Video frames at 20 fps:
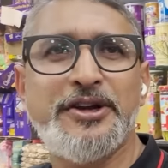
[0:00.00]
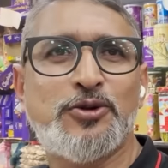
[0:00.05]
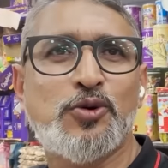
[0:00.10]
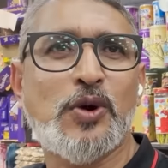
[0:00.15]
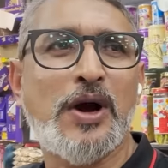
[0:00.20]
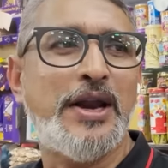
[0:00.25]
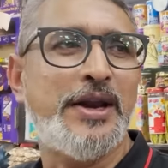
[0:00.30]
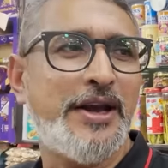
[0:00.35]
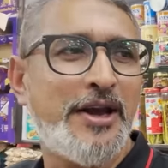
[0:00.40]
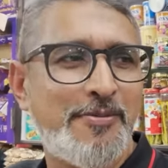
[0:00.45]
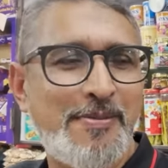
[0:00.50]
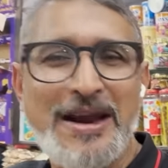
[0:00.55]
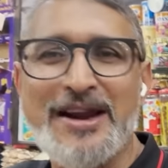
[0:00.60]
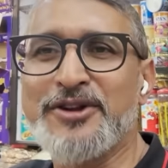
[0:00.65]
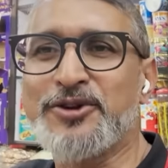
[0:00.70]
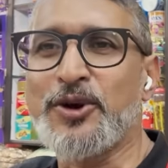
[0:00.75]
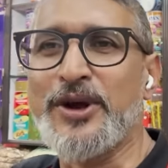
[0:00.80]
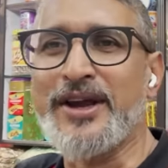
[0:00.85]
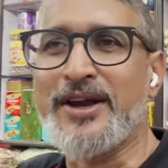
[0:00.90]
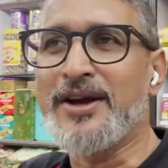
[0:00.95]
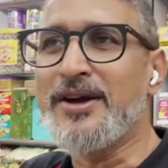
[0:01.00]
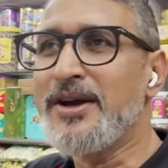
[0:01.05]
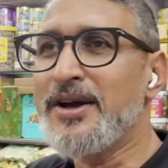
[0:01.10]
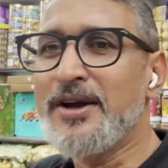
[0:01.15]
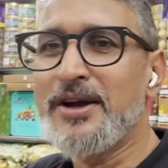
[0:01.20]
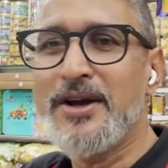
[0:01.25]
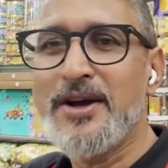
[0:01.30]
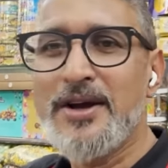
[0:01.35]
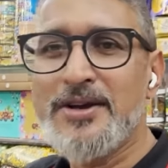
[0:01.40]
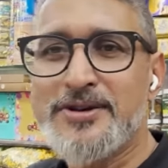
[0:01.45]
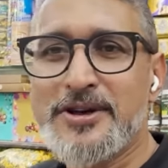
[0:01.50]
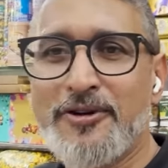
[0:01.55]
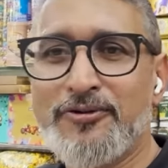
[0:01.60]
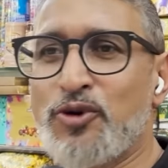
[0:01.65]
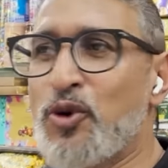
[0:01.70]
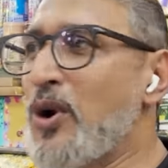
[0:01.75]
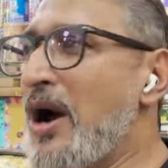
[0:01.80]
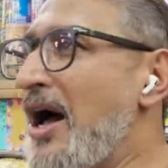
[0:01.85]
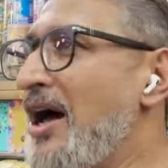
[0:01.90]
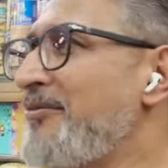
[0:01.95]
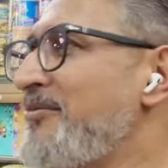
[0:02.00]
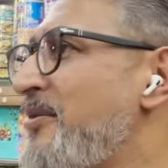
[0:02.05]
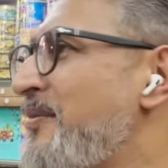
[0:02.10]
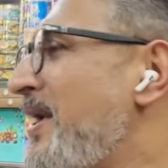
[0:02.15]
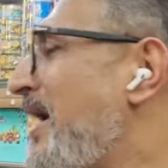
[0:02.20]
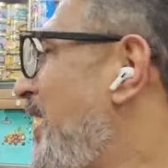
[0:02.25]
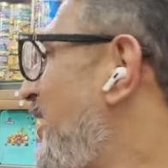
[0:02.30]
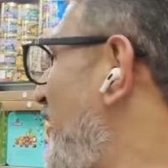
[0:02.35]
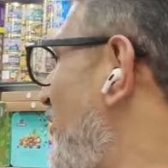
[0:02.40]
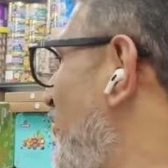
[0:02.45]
सारी दुकानें हैं मैंने तो एक सिर्फ दुकान में मैं